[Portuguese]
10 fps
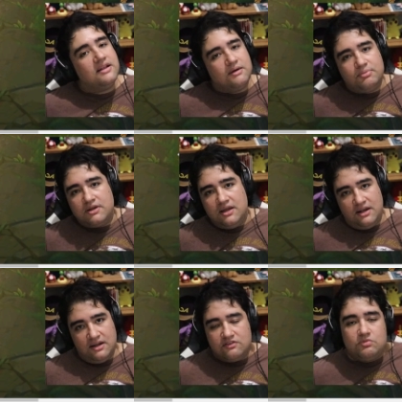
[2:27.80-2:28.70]
Até
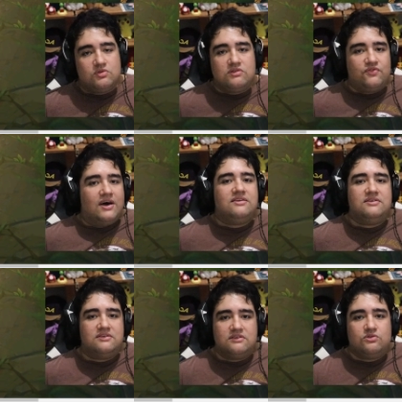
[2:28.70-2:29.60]
porque, né, as pessoas
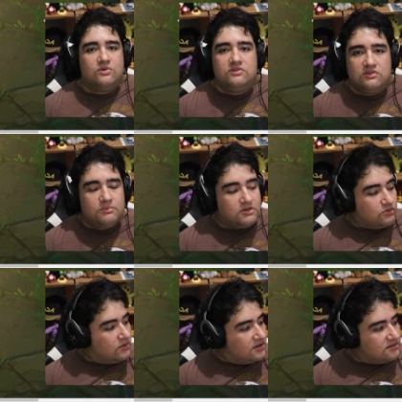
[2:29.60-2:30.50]
fazem essas coisas
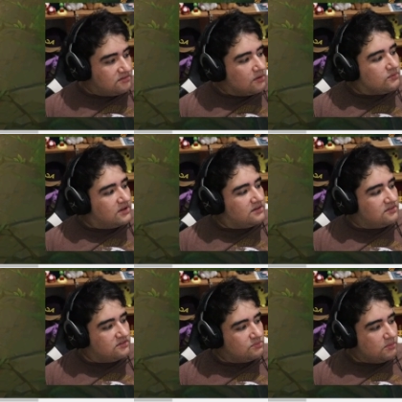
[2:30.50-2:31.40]
geralmente quando elas estão, né,
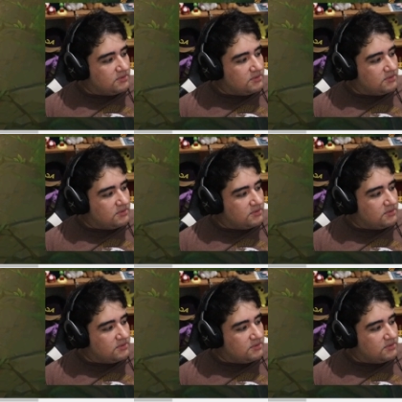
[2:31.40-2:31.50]
nesses